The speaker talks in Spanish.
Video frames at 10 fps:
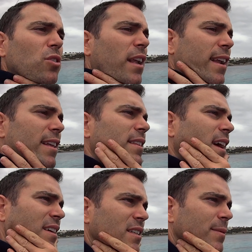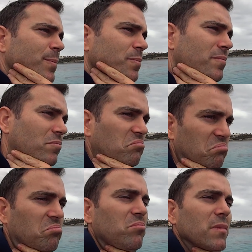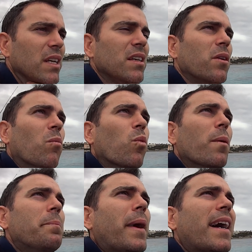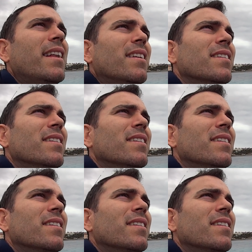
herreritas y un buen pajel.